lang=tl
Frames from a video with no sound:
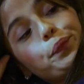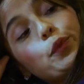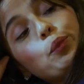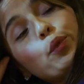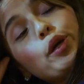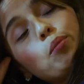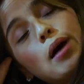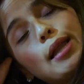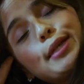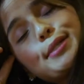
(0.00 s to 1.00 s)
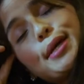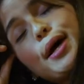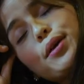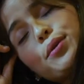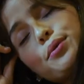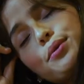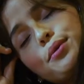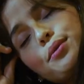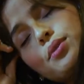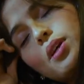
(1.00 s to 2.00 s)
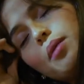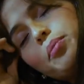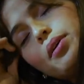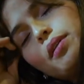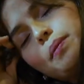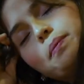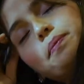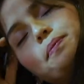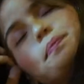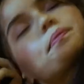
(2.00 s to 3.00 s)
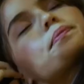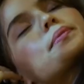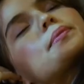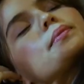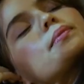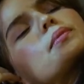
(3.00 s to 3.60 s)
wag mong ibaling sa akin yung usapan. Eh, ate